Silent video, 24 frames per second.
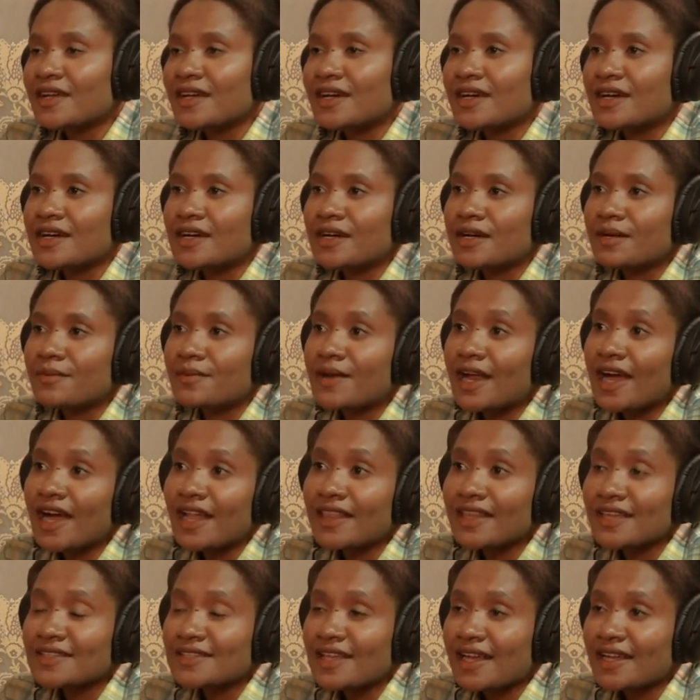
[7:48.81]
e,
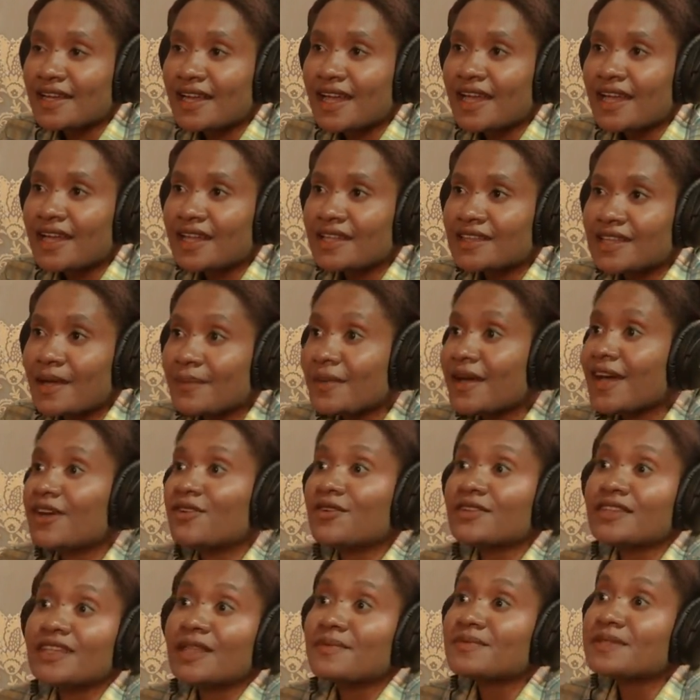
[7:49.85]
berangkat ke sana tapi Kakak
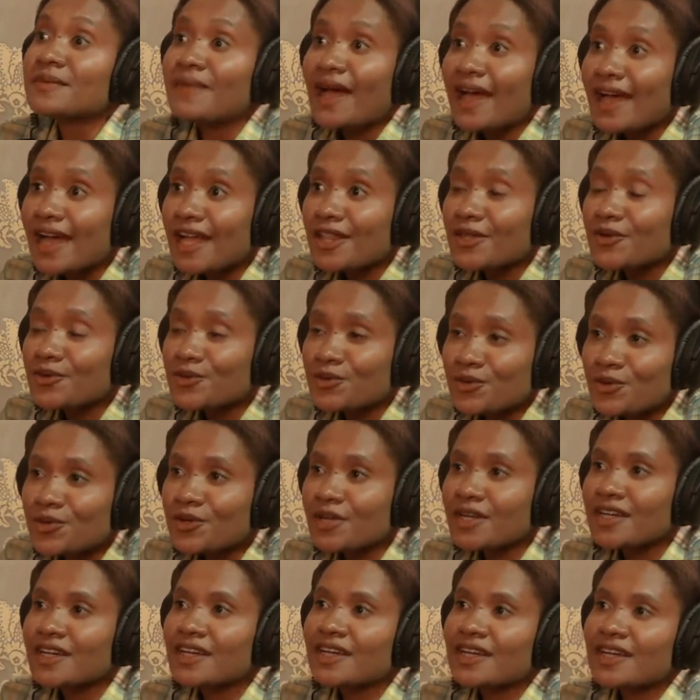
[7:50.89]
dong tetap semangat
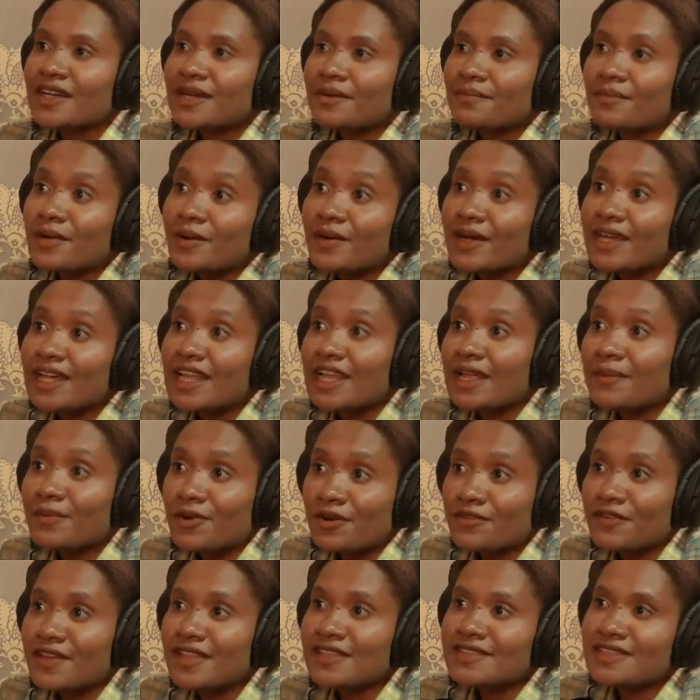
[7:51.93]
untuk mewakili
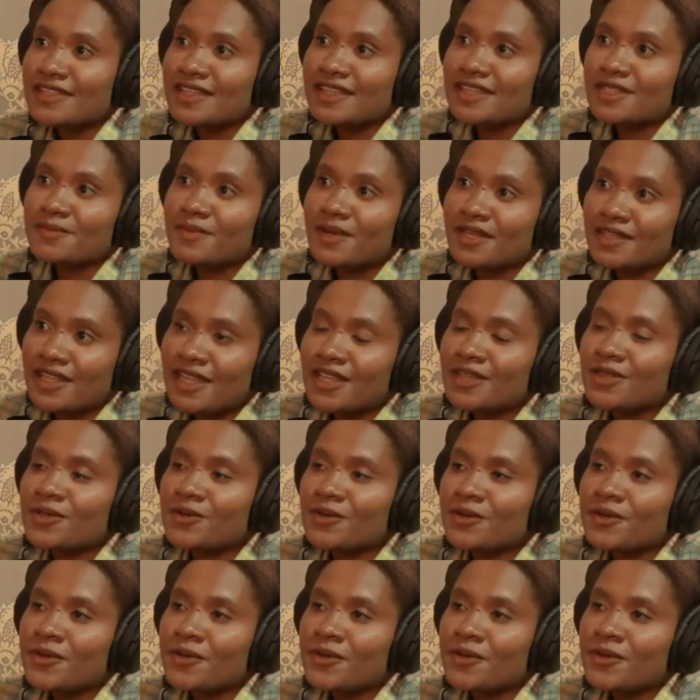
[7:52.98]
provinsi seperti itu.